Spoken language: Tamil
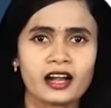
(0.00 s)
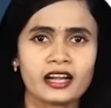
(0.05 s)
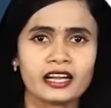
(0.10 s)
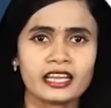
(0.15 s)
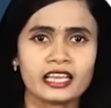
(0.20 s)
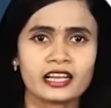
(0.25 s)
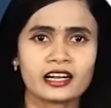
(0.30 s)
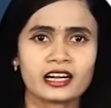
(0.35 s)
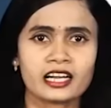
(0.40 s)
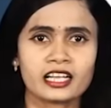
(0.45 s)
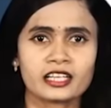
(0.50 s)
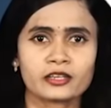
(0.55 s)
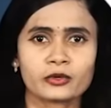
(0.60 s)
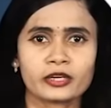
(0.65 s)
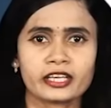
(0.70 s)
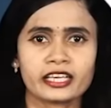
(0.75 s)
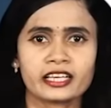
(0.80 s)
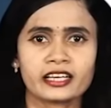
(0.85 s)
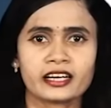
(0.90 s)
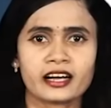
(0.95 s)

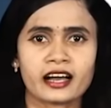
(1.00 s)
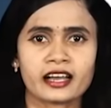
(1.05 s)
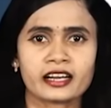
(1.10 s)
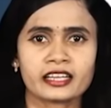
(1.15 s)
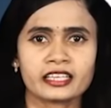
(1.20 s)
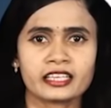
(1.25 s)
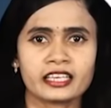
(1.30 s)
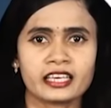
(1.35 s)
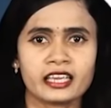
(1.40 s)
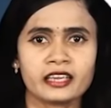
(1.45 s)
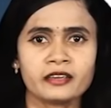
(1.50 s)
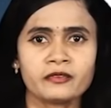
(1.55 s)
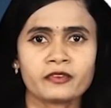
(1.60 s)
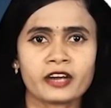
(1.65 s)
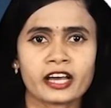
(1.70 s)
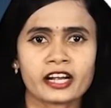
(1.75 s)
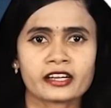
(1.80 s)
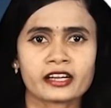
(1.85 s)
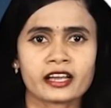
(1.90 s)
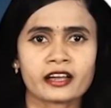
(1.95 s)
ஆணையாளருடைய அறிக்கையை
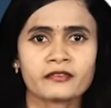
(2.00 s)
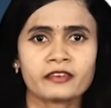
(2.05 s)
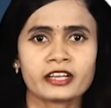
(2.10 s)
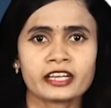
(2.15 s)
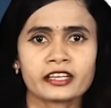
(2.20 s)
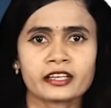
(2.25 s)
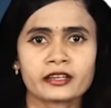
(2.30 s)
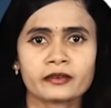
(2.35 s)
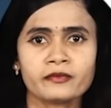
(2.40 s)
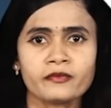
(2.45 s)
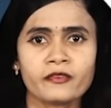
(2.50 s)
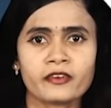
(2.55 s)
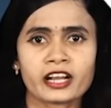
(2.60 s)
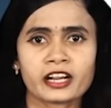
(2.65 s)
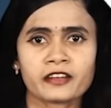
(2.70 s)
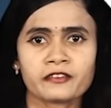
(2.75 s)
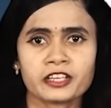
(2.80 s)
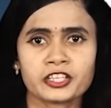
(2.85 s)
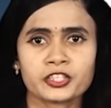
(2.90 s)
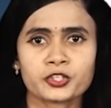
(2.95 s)
வருடா வருடம்
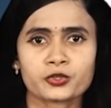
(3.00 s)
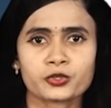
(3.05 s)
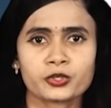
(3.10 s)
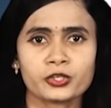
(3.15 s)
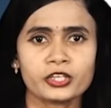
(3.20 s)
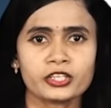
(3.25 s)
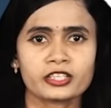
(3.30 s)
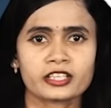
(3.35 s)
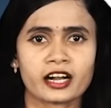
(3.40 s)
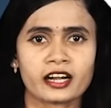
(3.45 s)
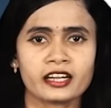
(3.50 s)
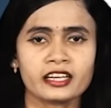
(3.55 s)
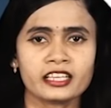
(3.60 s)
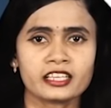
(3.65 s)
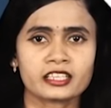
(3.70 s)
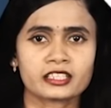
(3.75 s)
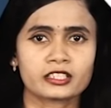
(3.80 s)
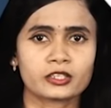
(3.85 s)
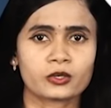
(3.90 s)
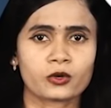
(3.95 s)
வரவேற்று கொண்டுதான்
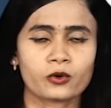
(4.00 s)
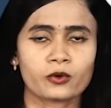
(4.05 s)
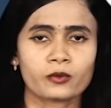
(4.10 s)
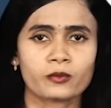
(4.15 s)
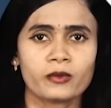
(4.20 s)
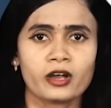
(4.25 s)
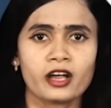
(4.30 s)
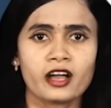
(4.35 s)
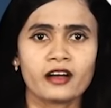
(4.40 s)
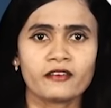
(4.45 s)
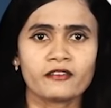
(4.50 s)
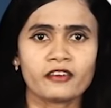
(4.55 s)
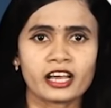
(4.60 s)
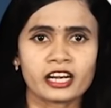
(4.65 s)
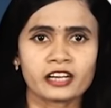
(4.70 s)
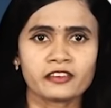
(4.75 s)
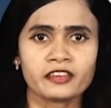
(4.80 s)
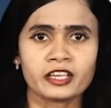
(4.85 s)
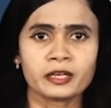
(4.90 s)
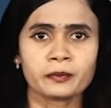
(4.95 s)
இருக்கிறோம்
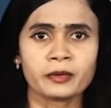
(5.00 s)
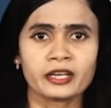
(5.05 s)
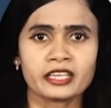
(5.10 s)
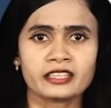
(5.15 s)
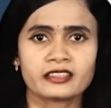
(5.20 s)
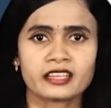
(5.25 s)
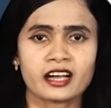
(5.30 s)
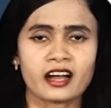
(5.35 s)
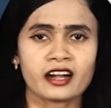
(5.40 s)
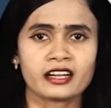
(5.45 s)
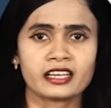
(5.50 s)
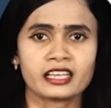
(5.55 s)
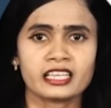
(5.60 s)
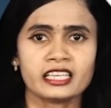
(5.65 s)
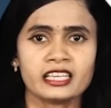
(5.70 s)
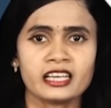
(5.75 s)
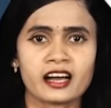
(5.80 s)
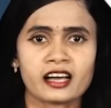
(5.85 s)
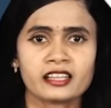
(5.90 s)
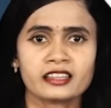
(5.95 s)
வரவேற்பை தாண்டி
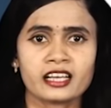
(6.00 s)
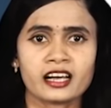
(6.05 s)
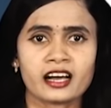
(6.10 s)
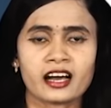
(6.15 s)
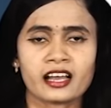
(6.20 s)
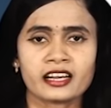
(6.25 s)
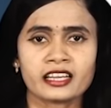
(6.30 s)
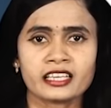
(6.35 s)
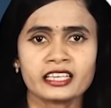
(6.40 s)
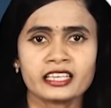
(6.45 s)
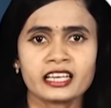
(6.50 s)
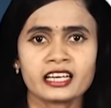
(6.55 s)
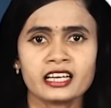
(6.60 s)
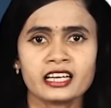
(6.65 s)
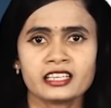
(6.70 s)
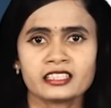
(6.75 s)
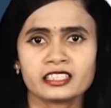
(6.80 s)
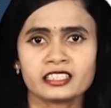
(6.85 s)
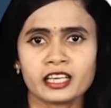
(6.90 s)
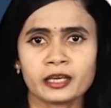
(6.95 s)
அந்த
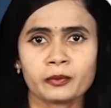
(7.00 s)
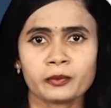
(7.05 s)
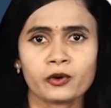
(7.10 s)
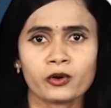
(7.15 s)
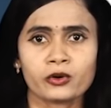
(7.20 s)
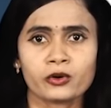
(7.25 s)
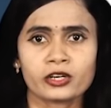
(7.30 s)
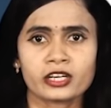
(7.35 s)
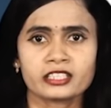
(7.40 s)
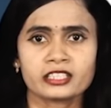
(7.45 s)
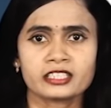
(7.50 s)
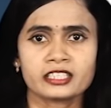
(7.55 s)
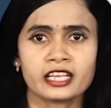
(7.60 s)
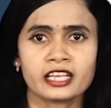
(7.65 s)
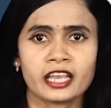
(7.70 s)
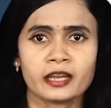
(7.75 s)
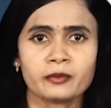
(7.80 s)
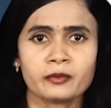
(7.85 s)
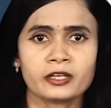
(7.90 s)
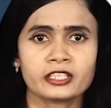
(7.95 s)
அறிக்கைகள் எங்கே போகிறது
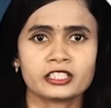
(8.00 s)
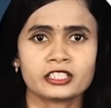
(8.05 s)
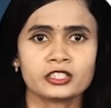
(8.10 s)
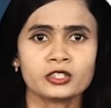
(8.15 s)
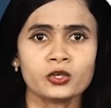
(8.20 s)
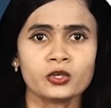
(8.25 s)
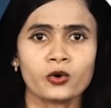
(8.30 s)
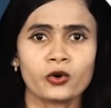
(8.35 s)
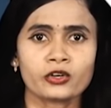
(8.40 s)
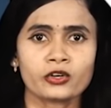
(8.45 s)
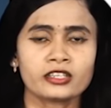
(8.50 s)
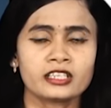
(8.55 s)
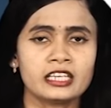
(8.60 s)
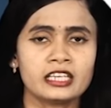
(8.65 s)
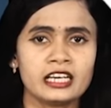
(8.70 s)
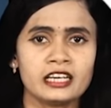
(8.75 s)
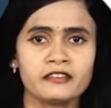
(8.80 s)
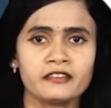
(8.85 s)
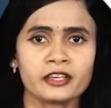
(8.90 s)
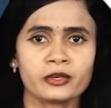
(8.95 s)
என்பது ஒரு
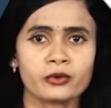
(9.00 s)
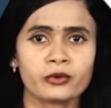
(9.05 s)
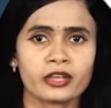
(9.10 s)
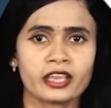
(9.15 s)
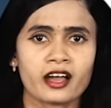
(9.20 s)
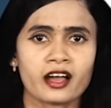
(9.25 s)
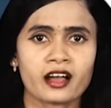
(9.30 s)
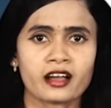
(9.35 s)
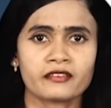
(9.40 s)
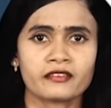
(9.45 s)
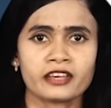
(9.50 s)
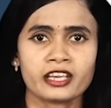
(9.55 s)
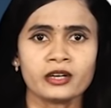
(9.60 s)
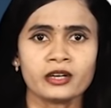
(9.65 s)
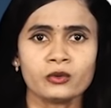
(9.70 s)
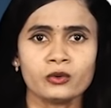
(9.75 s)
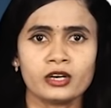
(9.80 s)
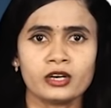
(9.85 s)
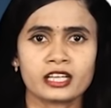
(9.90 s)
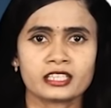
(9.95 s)
கேள்விக்குறியாகவே
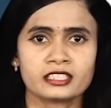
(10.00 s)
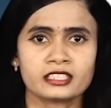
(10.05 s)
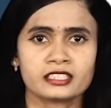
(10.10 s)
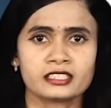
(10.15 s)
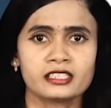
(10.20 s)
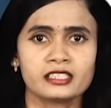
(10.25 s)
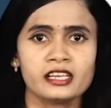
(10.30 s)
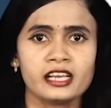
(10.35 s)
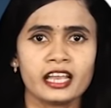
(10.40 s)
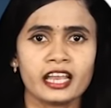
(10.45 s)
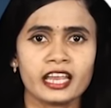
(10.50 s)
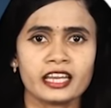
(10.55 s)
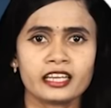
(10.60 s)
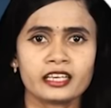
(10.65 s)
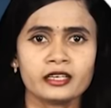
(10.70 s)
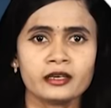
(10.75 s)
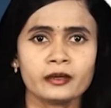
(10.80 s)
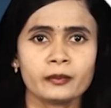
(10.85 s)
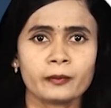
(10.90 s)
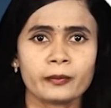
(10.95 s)
உள்ளது என
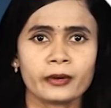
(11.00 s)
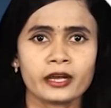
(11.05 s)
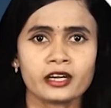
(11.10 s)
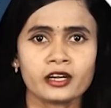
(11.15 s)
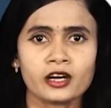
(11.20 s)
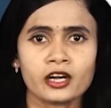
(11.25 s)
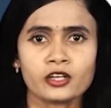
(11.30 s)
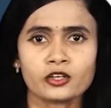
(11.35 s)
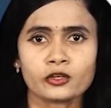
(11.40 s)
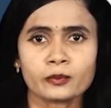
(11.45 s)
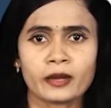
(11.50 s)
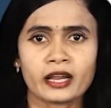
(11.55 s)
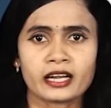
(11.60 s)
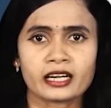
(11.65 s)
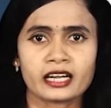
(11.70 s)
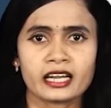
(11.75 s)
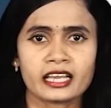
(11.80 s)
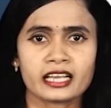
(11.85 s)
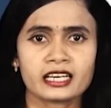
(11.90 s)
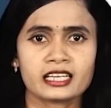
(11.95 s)
பெங்களூர்
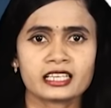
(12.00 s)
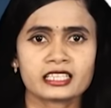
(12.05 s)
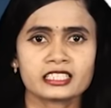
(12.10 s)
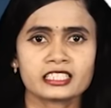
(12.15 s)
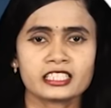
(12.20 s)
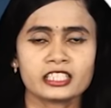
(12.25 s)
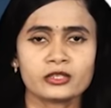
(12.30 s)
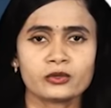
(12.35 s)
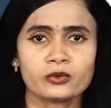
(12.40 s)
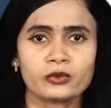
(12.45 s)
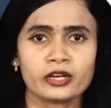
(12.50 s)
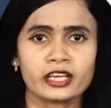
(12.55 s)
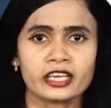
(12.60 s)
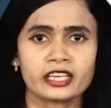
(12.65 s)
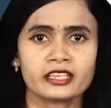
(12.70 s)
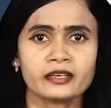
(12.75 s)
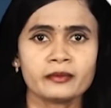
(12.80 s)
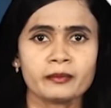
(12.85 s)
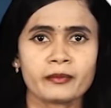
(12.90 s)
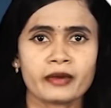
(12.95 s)
பல்கலைக்கழகத்தின்
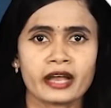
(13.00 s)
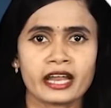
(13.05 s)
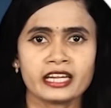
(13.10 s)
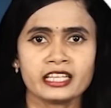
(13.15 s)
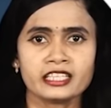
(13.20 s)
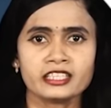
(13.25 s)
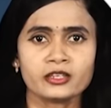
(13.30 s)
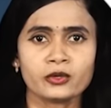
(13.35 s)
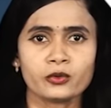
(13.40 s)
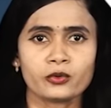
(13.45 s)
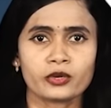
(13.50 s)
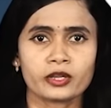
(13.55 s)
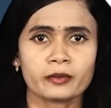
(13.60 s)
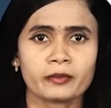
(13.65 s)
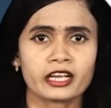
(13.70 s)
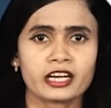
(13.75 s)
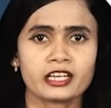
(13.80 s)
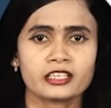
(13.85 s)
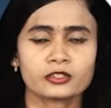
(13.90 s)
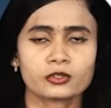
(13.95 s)
உடைய மனித
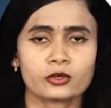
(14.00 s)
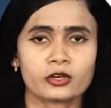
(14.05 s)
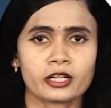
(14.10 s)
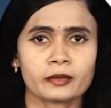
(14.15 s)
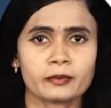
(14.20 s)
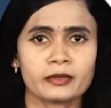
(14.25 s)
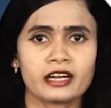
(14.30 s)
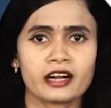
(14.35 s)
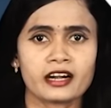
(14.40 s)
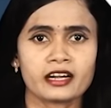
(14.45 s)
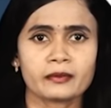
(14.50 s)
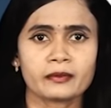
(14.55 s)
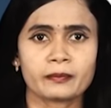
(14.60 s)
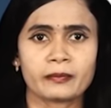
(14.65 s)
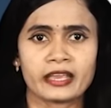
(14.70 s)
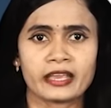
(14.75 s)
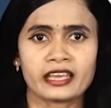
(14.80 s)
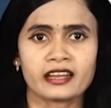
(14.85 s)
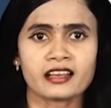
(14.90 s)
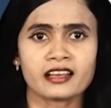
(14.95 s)
உரிமைகள் தொடர்பிலான
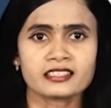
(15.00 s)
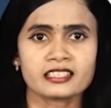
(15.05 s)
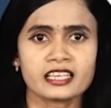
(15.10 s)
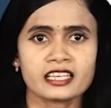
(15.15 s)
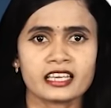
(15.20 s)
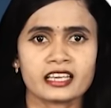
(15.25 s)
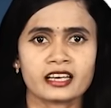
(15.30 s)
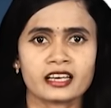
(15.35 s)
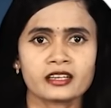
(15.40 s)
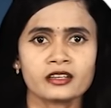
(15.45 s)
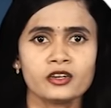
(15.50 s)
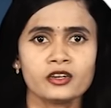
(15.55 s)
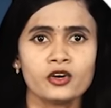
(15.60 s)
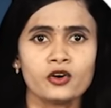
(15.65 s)
பேராசிரியர்